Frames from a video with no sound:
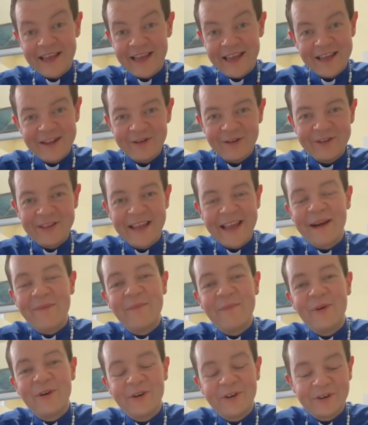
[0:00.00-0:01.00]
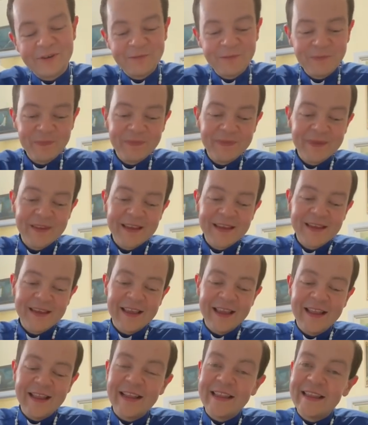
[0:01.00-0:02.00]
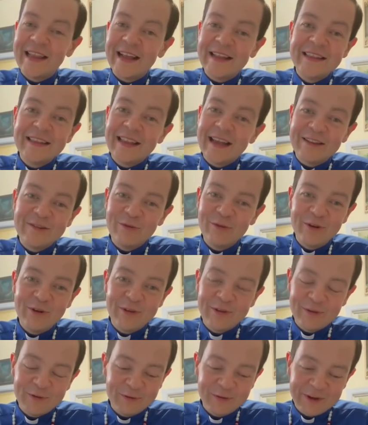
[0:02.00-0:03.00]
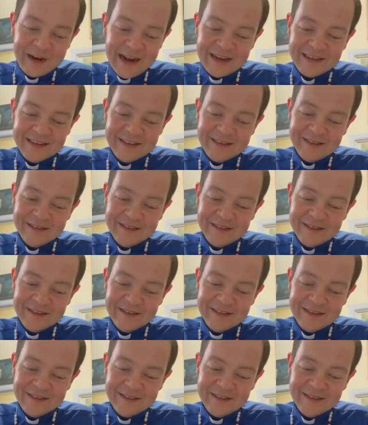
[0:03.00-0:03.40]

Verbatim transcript: lleno de amor y de tanta dulzura.